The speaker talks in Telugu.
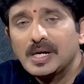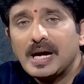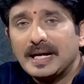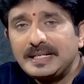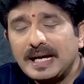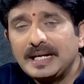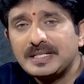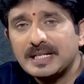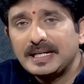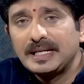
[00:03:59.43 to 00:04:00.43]
అన్యాయం
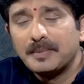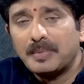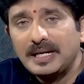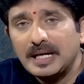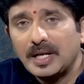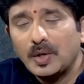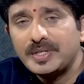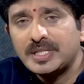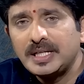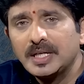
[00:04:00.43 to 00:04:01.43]
జరిగిన
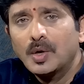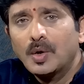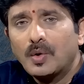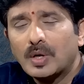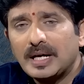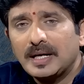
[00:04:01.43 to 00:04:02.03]
మహిళల్లోంచి ఒక